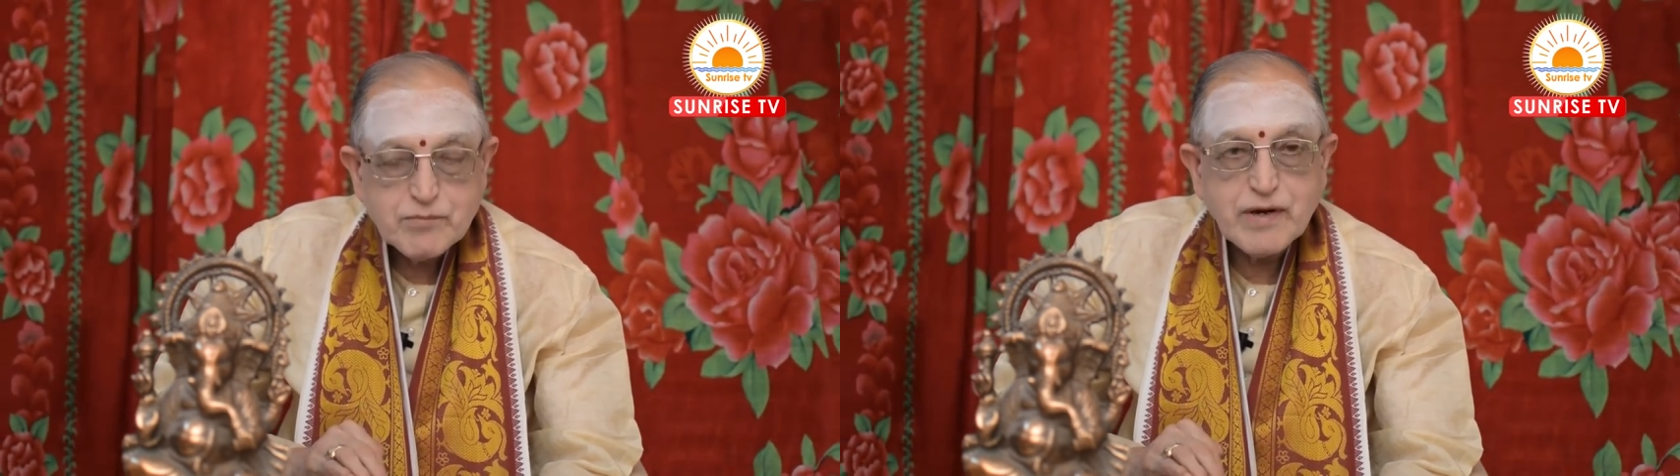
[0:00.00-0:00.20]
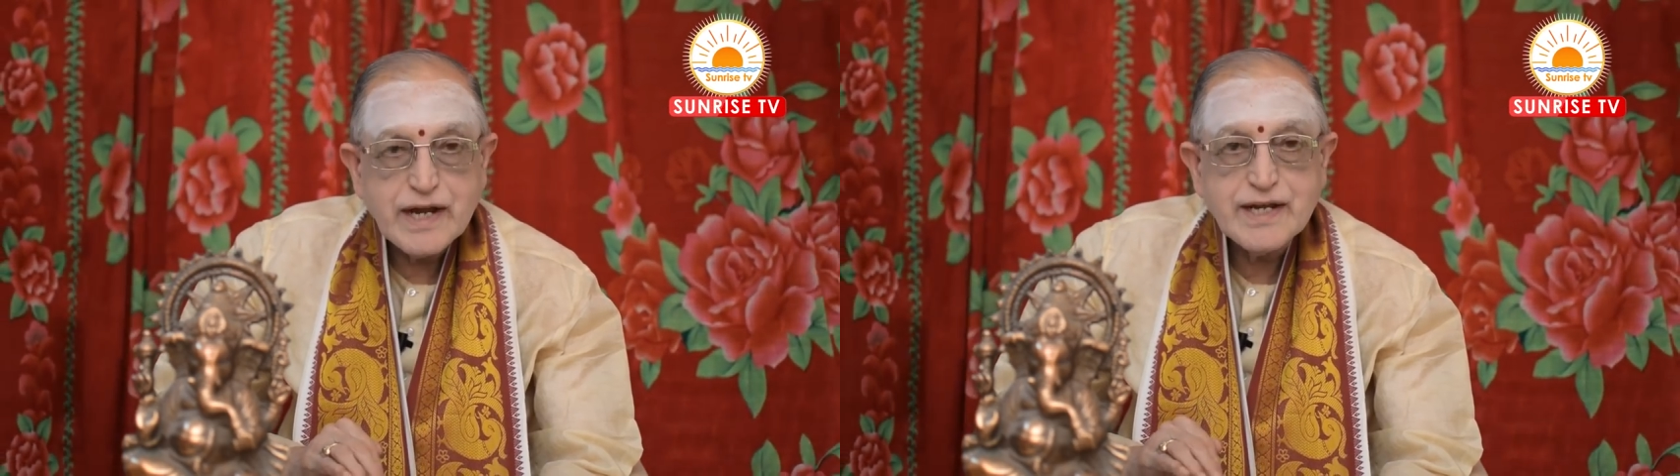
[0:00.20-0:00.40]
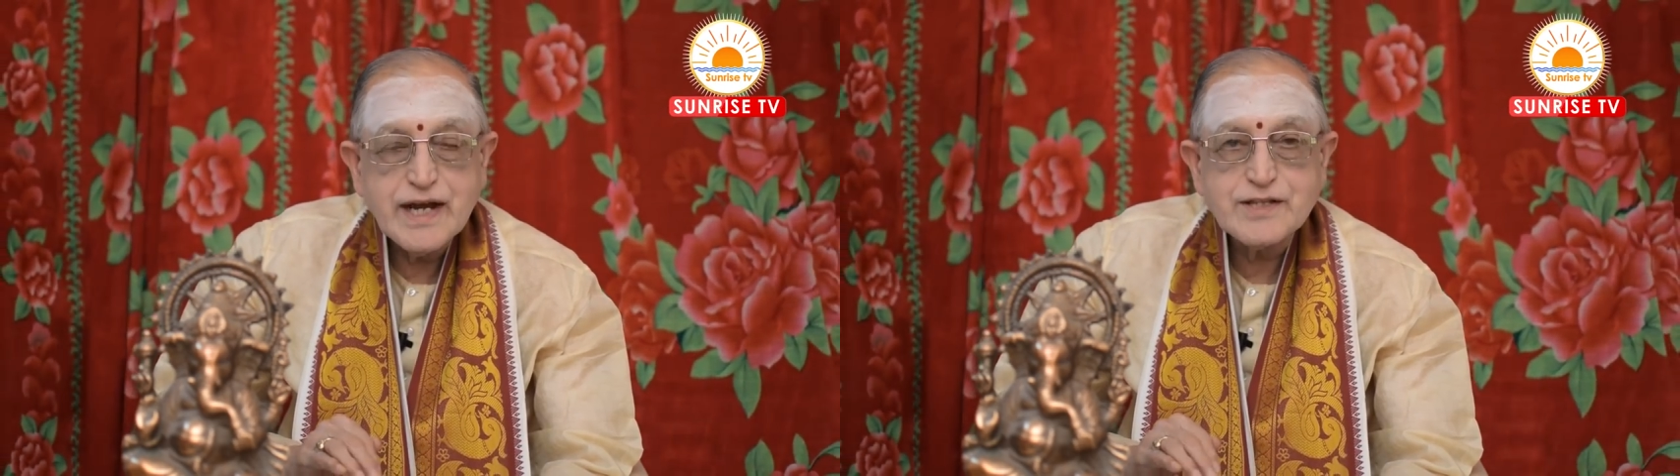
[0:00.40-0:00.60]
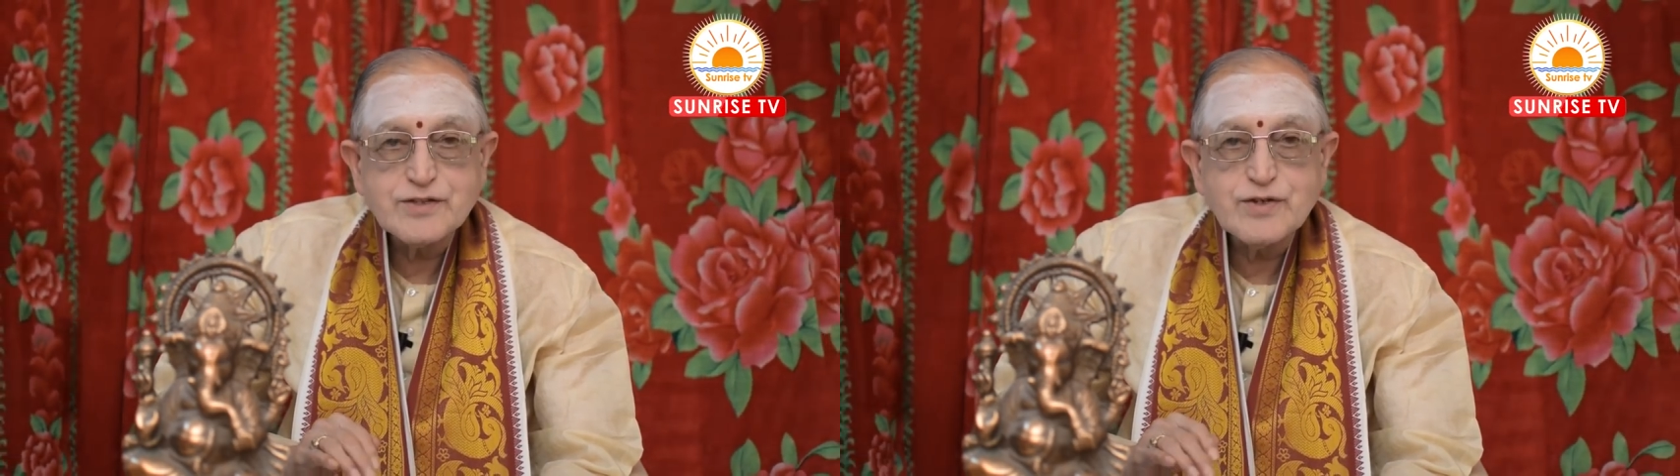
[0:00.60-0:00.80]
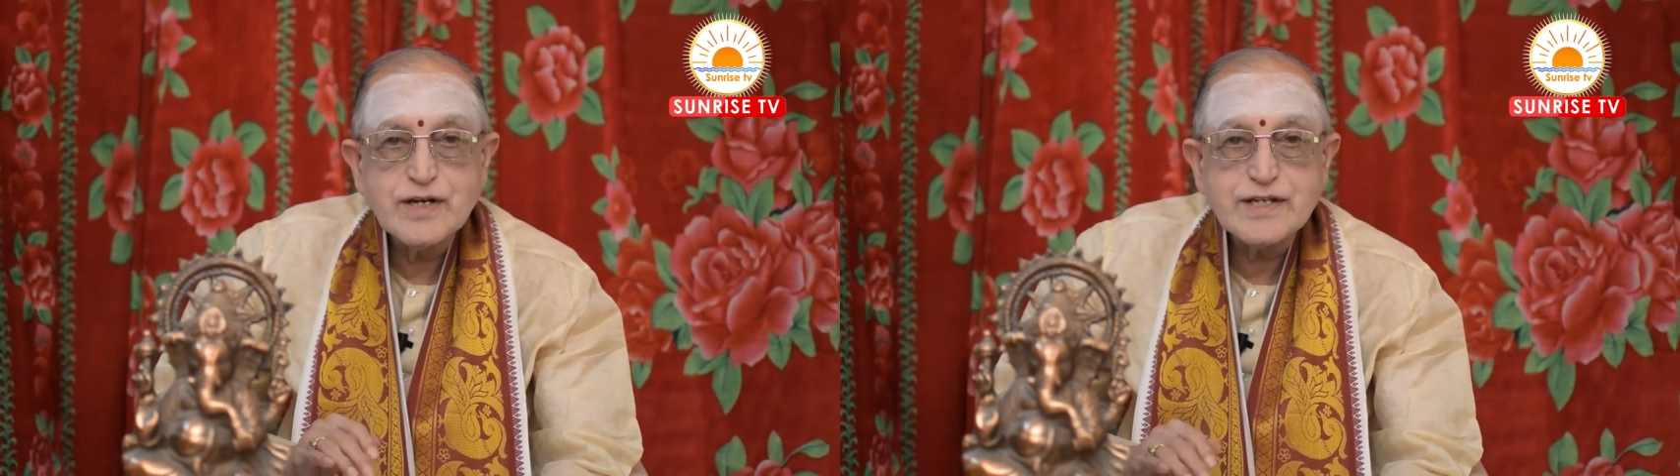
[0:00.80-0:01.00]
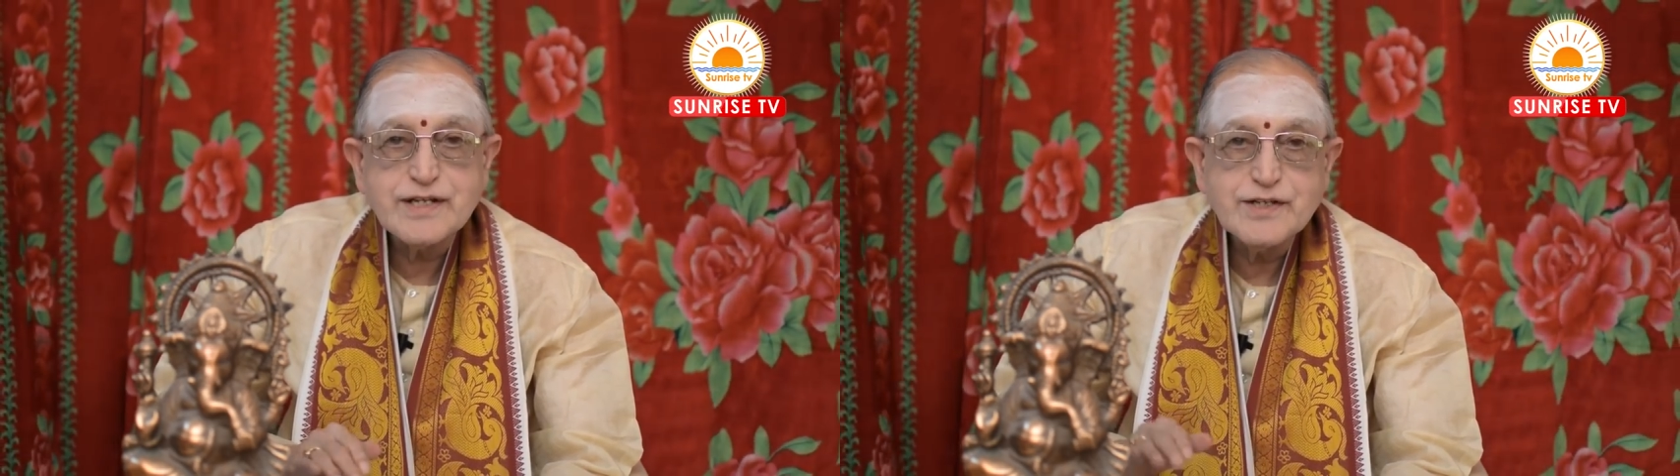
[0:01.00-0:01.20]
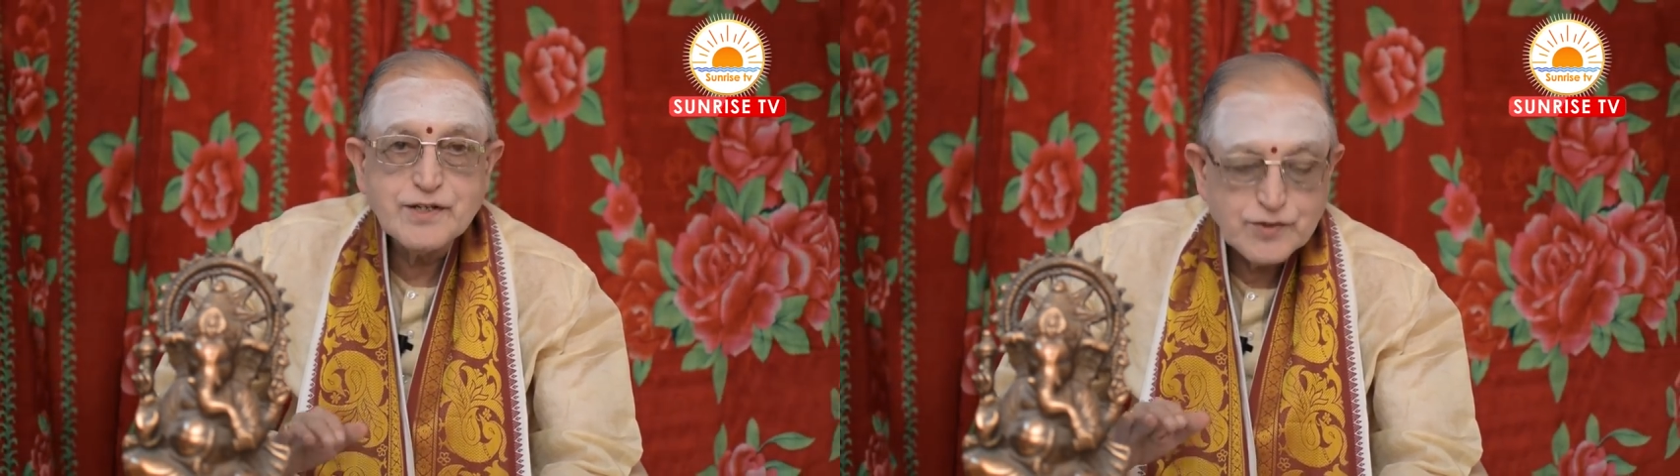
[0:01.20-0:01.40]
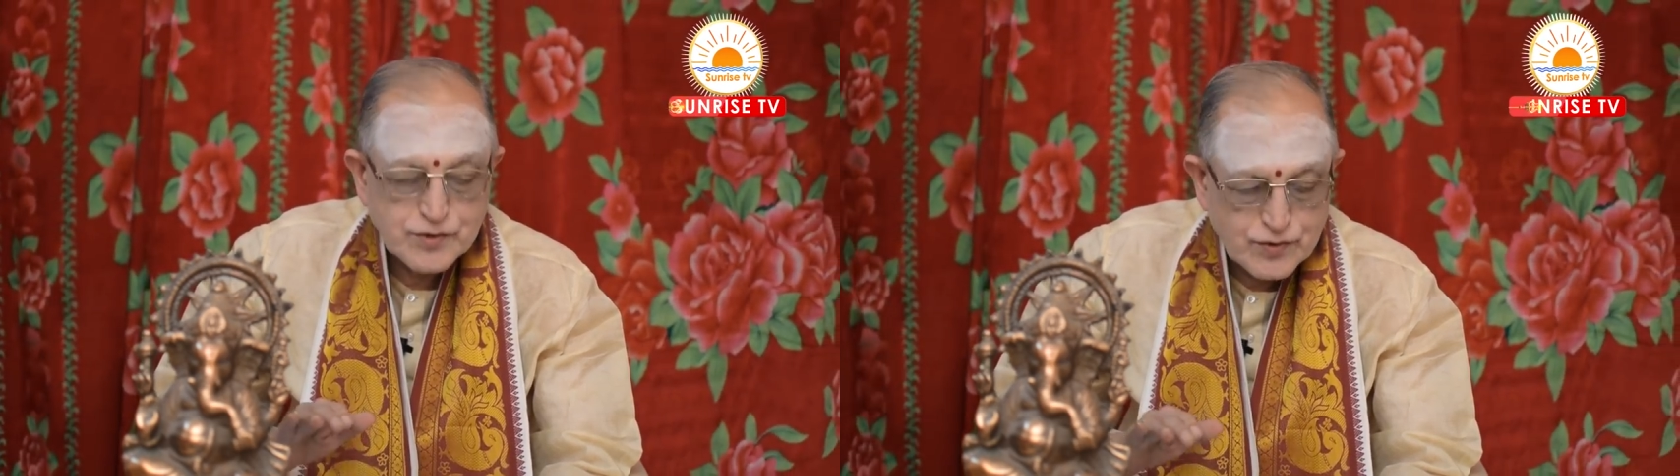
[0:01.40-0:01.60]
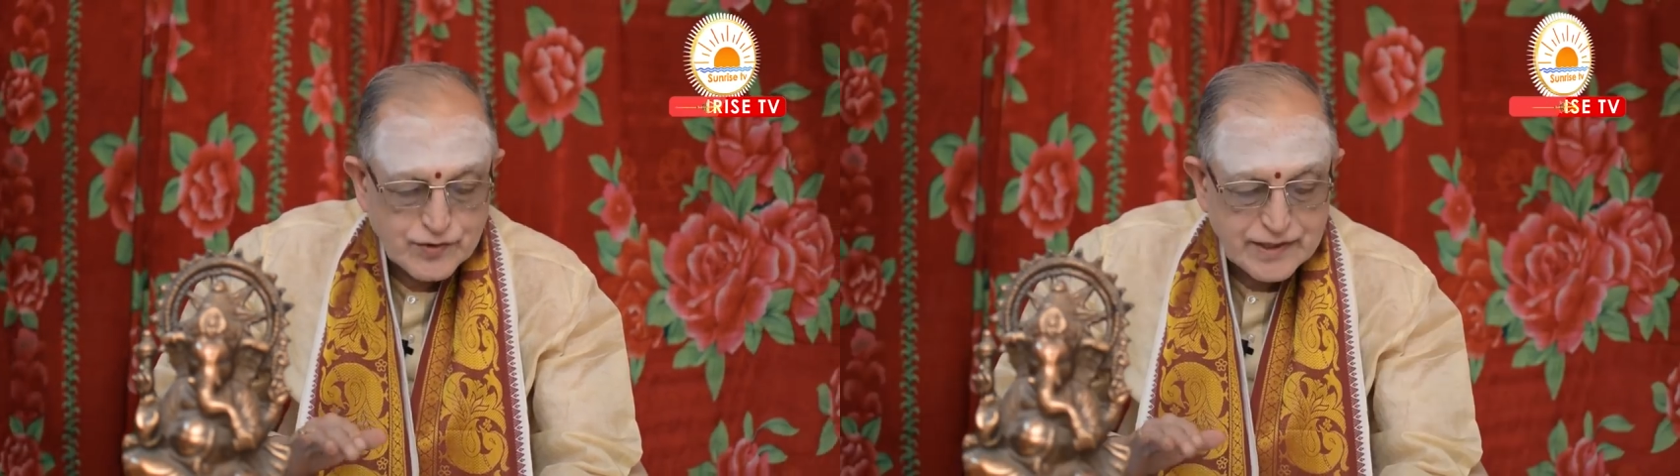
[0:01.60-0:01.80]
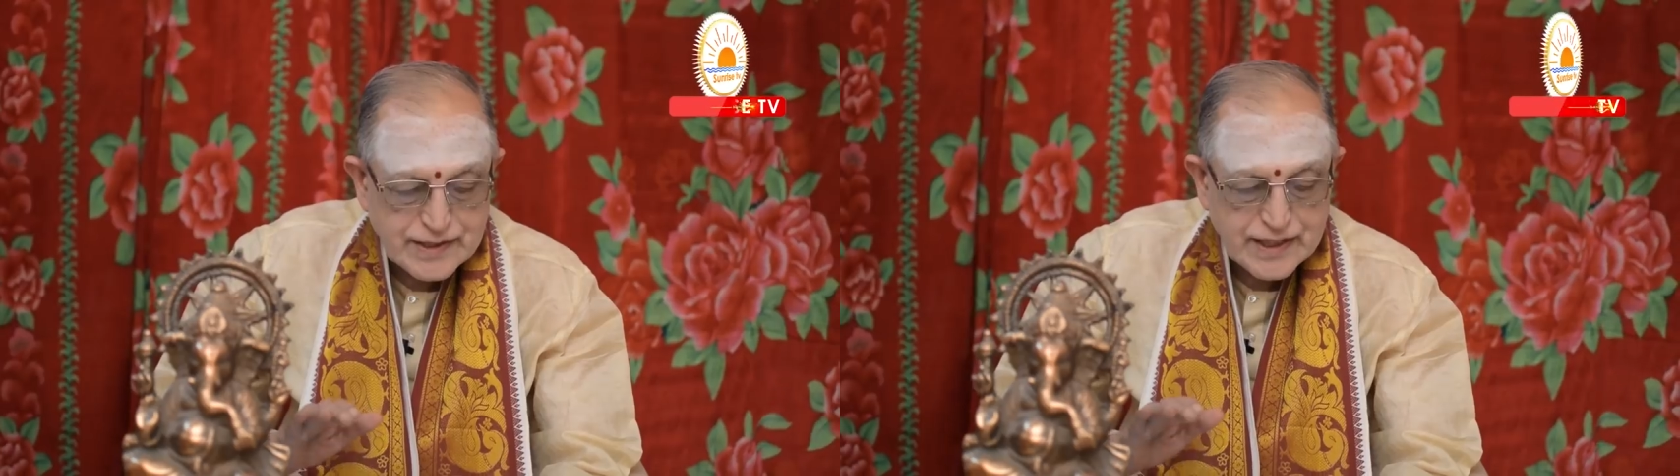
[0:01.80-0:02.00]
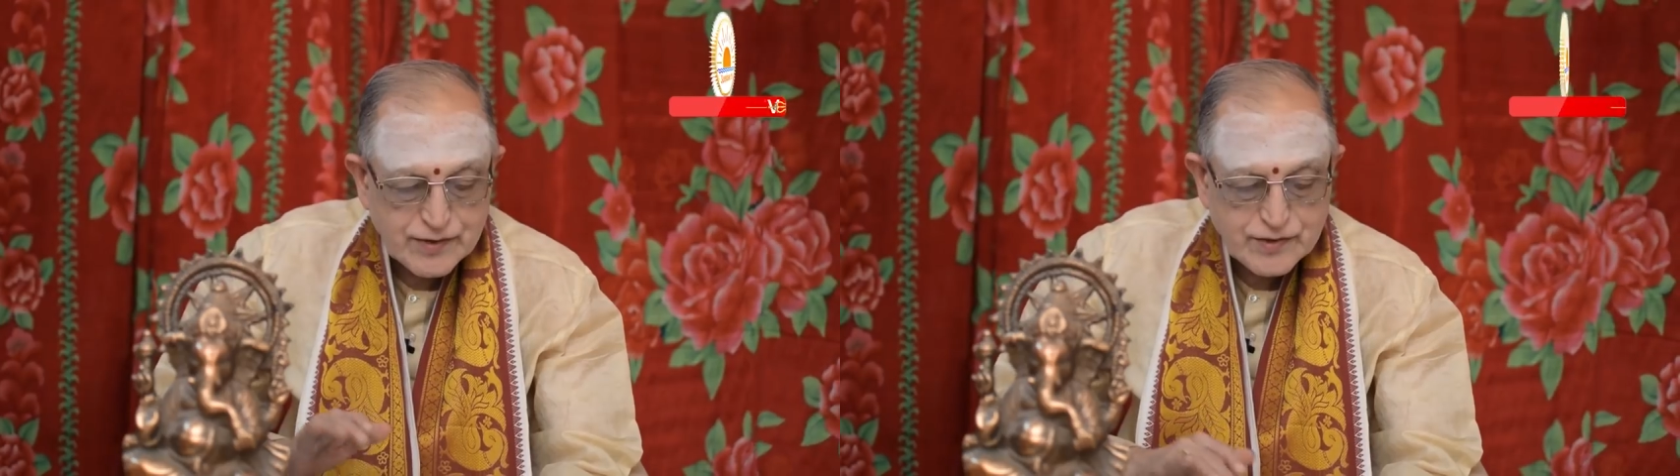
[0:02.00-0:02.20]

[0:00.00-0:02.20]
భయాందోళనకి ఎందుకు చెందన